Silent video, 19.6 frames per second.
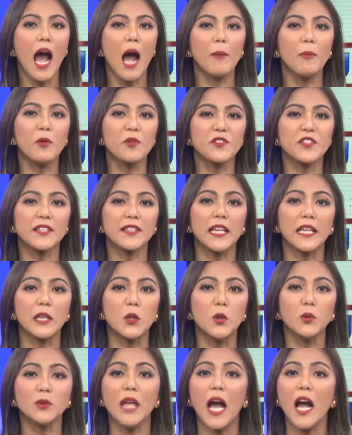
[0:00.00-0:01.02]
aabot sa
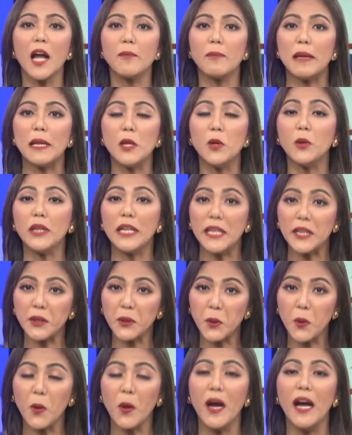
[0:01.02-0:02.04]
300 milyong
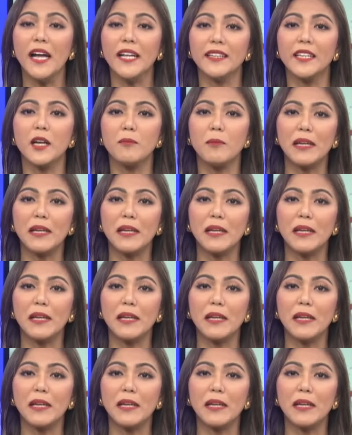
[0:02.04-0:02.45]
litro